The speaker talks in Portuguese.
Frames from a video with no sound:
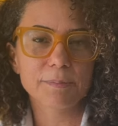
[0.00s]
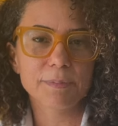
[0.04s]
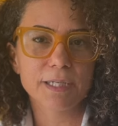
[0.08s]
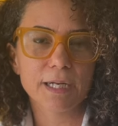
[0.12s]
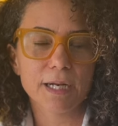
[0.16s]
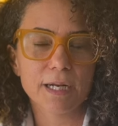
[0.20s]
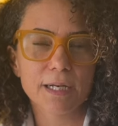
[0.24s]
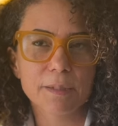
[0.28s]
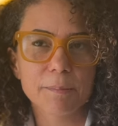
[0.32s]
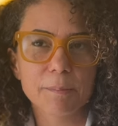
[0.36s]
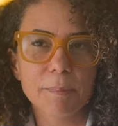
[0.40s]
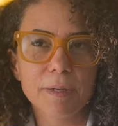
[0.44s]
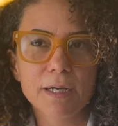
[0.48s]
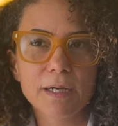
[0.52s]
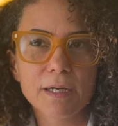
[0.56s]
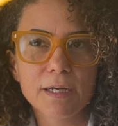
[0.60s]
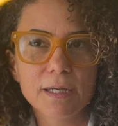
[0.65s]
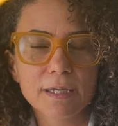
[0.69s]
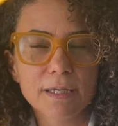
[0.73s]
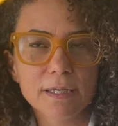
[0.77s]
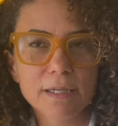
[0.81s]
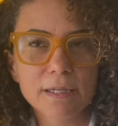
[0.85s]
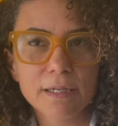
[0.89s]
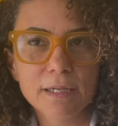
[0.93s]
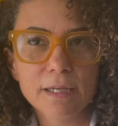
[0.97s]
na
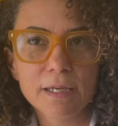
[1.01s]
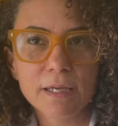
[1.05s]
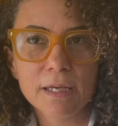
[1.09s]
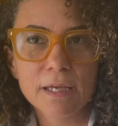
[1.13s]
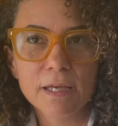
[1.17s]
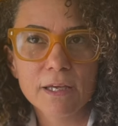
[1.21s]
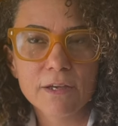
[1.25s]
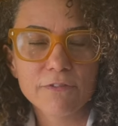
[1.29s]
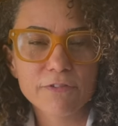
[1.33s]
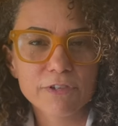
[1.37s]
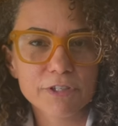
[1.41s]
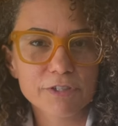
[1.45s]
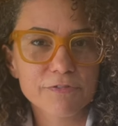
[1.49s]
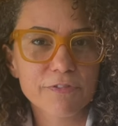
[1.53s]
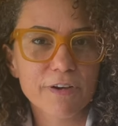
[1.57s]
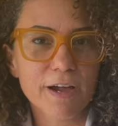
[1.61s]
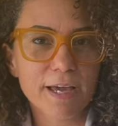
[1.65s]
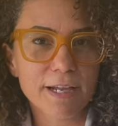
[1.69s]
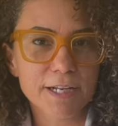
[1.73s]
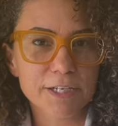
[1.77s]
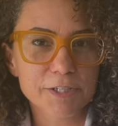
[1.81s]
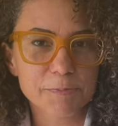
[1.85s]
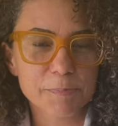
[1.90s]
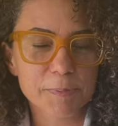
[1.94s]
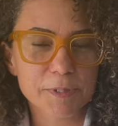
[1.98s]
Alemanha, fez
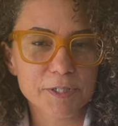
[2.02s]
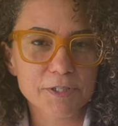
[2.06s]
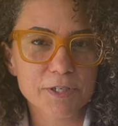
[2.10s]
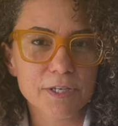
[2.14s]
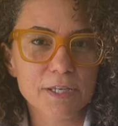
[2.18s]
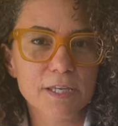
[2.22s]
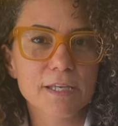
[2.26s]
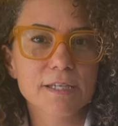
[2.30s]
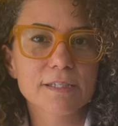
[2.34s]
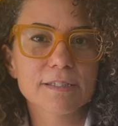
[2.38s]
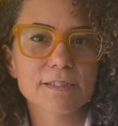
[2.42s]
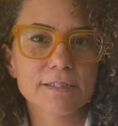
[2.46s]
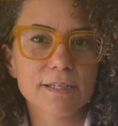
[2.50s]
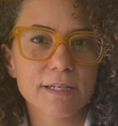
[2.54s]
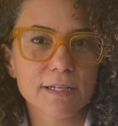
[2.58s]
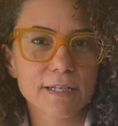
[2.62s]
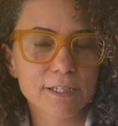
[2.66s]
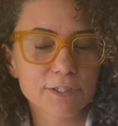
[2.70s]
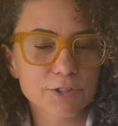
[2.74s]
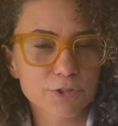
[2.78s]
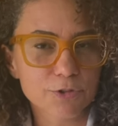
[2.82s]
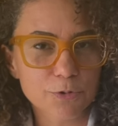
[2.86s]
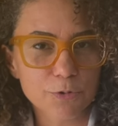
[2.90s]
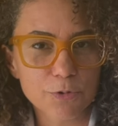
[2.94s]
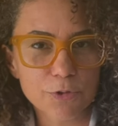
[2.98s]
várias pesquisas, além
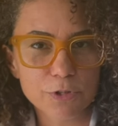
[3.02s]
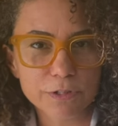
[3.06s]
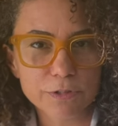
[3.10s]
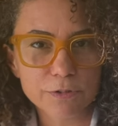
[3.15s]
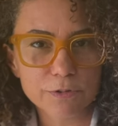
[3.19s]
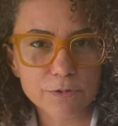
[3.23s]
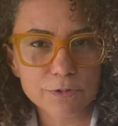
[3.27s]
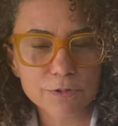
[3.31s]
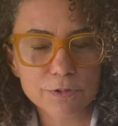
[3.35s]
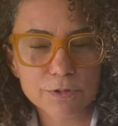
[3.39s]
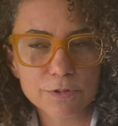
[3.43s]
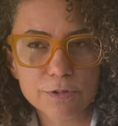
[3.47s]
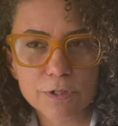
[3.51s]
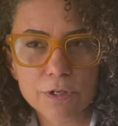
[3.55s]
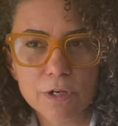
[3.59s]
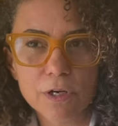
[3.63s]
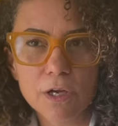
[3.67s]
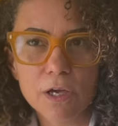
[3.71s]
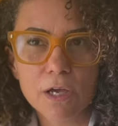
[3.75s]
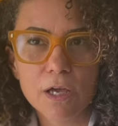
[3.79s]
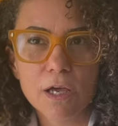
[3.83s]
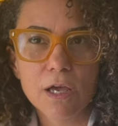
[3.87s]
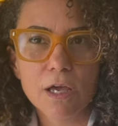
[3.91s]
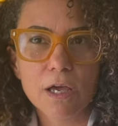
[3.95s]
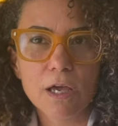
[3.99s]
de outros
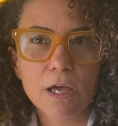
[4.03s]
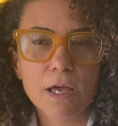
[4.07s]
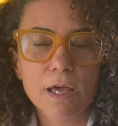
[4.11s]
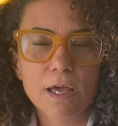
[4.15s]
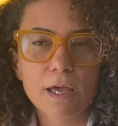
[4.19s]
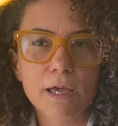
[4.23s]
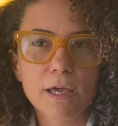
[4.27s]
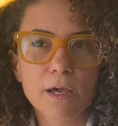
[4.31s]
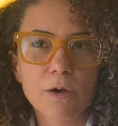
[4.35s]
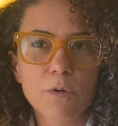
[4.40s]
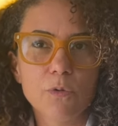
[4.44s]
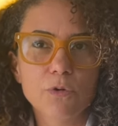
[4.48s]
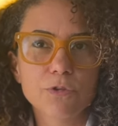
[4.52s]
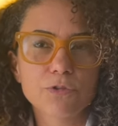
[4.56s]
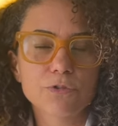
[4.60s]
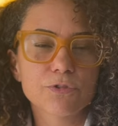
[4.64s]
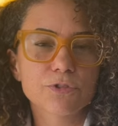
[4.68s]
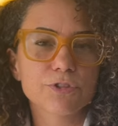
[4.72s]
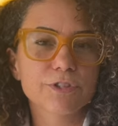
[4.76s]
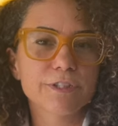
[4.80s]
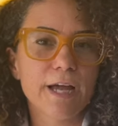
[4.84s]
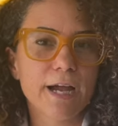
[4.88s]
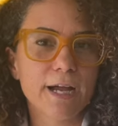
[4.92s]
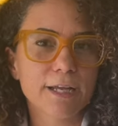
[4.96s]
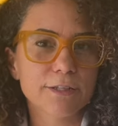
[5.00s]
é, outros
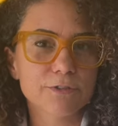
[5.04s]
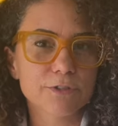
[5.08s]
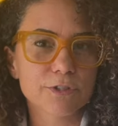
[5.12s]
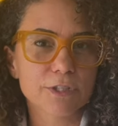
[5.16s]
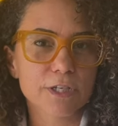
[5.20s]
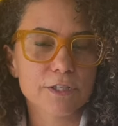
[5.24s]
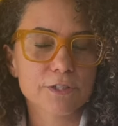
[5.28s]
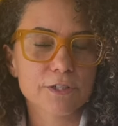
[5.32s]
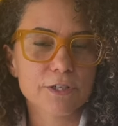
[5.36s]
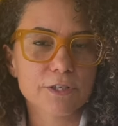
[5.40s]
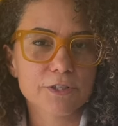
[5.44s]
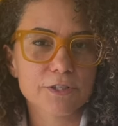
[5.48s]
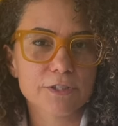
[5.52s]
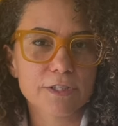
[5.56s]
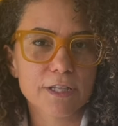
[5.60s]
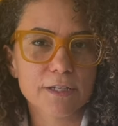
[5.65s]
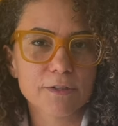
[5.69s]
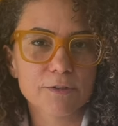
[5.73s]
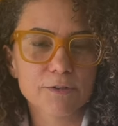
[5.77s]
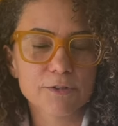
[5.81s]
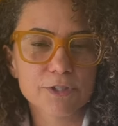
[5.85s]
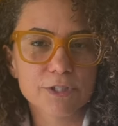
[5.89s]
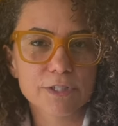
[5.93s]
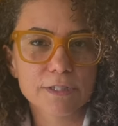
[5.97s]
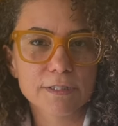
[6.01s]
dados que a gente tem
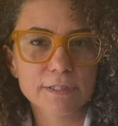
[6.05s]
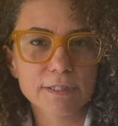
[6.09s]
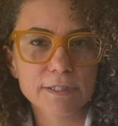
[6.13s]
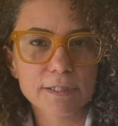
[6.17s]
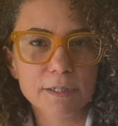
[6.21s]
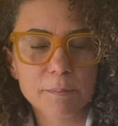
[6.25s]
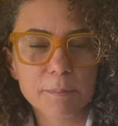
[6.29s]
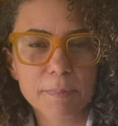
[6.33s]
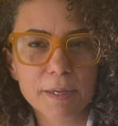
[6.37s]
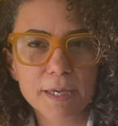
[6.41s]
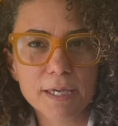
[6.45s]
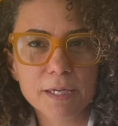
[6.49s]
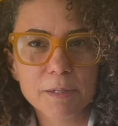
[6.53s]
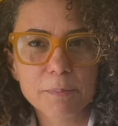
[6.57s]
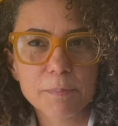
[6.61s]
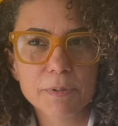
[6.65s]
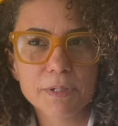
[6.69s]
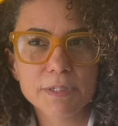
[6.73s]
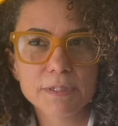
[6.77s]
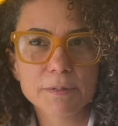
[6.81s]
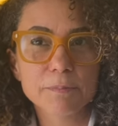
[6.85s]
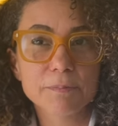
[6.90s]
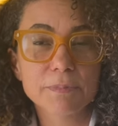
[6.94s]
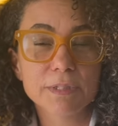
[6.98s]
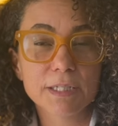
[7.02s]
notícia também, que, por
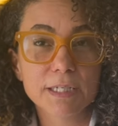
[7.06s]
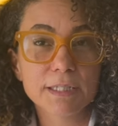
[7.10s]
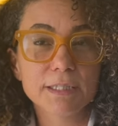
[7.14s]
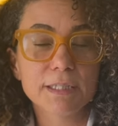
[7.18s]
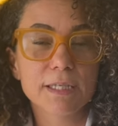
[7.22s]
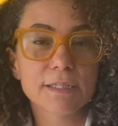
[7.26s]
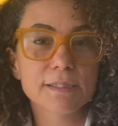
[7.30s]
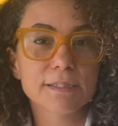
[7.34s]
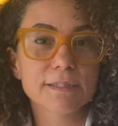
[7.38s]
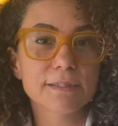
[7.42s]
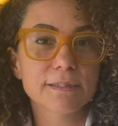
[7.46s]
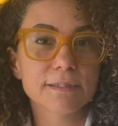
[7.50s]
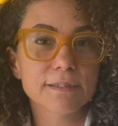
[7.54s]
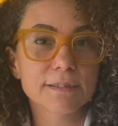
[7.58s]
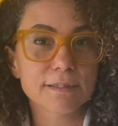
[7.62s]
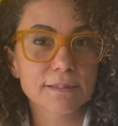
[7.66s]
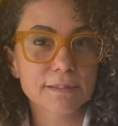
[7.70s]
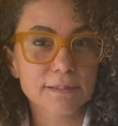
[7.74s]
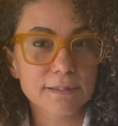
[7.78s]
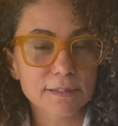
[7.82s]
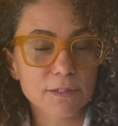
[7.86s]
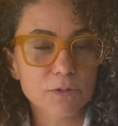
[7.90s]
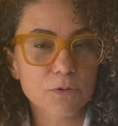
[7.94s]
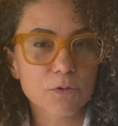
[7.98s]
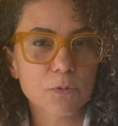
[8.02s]
exemplo,
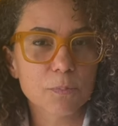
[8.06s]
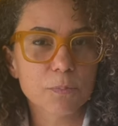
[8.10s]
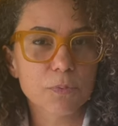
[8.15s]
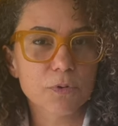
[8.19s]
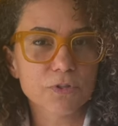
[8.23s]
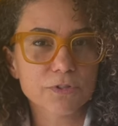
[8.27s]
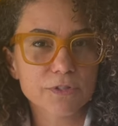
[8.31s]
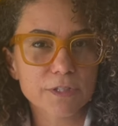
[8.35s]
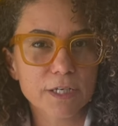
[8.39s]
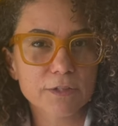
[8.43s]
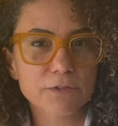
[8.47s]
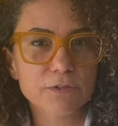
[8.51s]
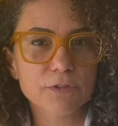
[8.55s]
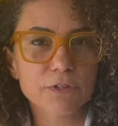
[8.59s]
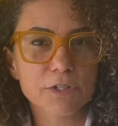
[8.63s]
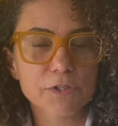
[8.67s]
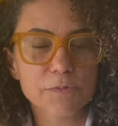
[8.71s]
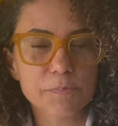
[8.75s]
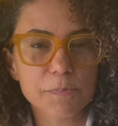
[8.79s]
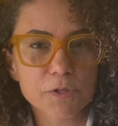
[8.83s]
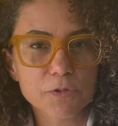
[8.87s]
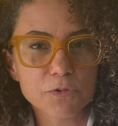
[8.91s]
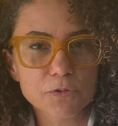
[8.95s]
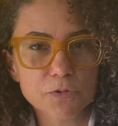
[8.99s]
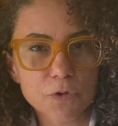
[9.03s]
35% das
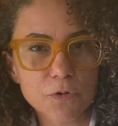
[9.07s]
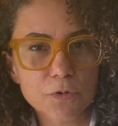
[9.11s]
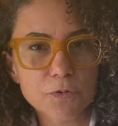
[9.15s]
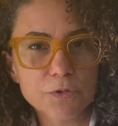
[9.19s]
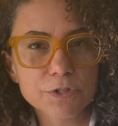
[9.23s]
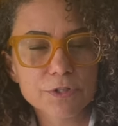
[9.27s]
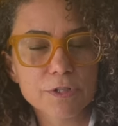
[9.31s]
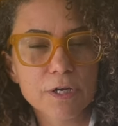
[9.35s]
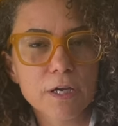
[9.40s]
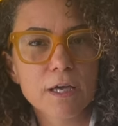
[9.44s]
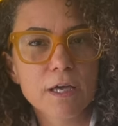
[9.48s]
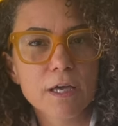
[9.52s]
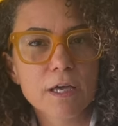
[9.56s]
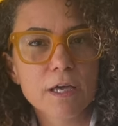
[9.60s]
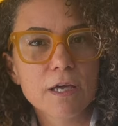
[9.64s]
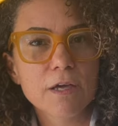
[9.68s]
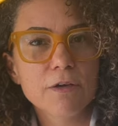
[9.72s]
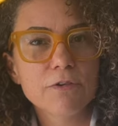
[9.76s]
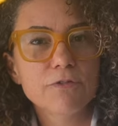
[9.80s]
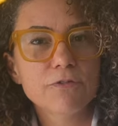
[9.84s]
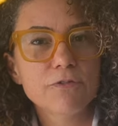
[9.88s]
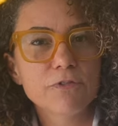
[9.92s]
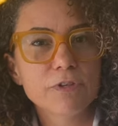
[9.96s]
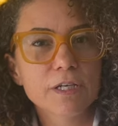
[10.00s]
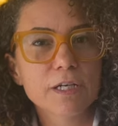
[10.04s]
pessoas
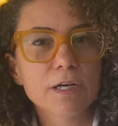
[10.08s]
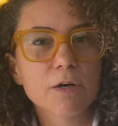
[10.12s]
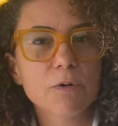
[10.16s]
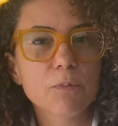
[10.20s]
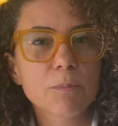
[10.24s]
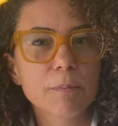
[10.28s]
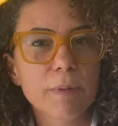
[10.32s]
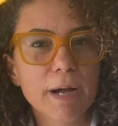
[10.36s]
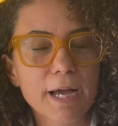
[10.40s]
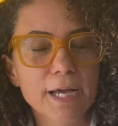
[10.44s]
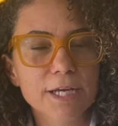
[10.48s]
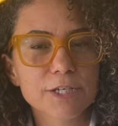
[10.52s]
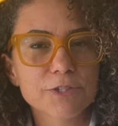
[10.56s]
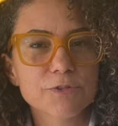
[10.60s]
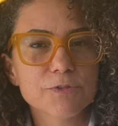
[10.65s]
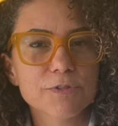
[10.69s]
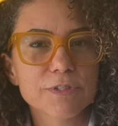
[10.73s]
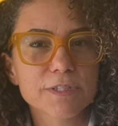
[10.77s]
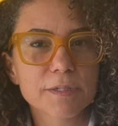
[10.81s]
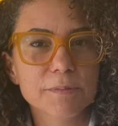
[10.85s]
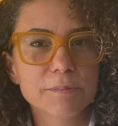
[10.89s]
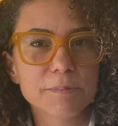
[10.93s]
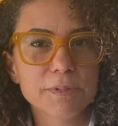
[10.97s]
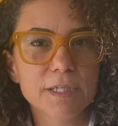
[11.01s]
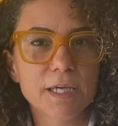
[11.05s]
ficam mais nos
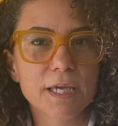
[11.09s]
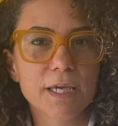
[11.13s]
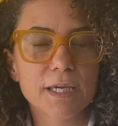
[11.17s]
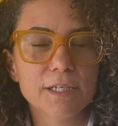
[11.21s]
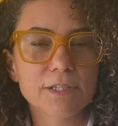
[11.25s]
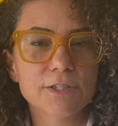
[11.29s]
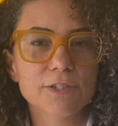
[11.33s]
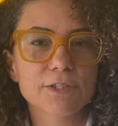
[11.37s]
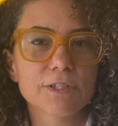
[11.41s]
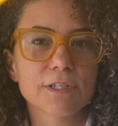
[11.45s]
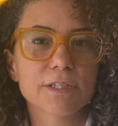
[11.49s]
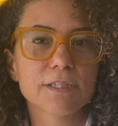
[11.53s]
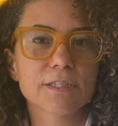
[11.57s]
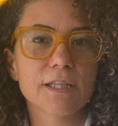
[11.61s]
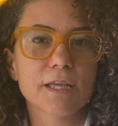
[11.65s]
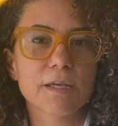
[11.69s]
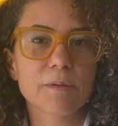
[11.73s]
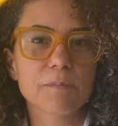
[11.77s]
ambientes que tem